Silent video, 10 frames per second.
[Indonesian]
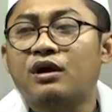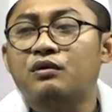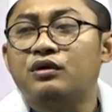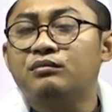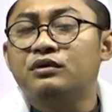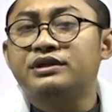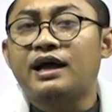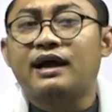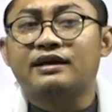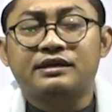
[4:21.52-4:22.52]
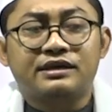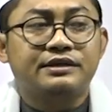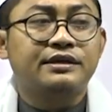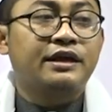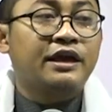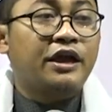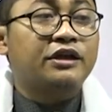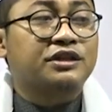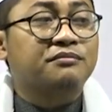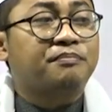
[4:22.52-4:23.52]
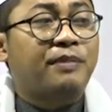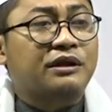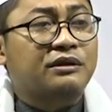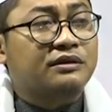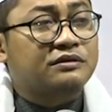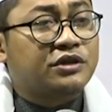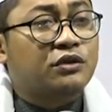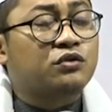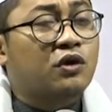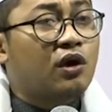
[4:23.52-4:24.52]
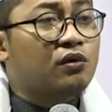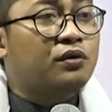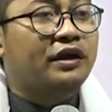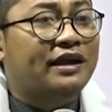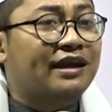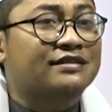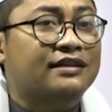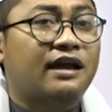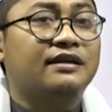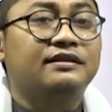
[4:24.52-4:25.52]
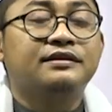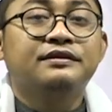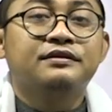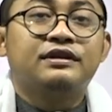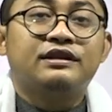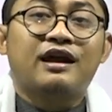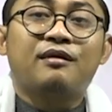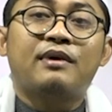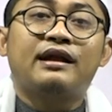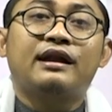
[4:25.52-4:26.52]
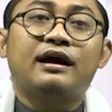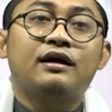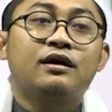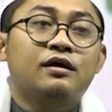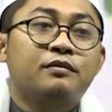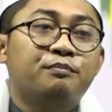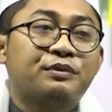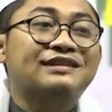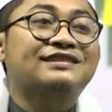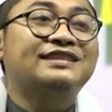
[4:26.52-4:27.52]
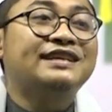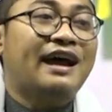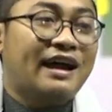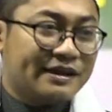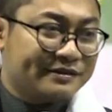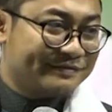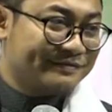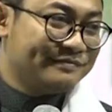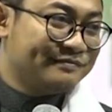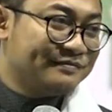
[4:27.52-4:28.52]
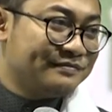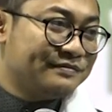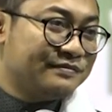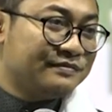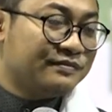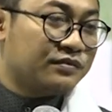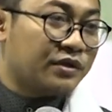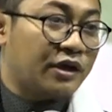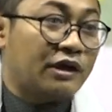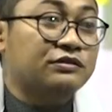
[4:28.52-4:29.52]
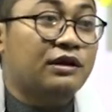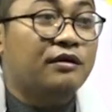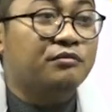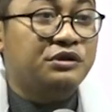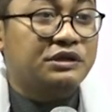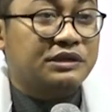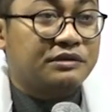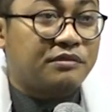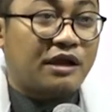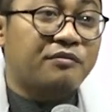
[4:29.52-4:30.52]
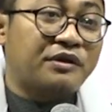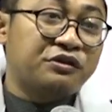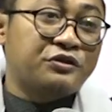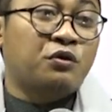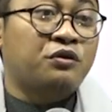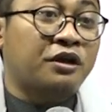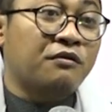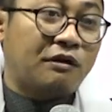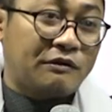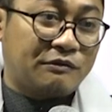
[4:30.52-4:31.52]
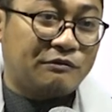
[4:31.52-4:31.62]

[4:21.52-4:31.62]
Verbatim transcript: kau mulja aki e tempat secuau e eh, kasa nyamana Persia e kasa apa ah, yang kira cotek kok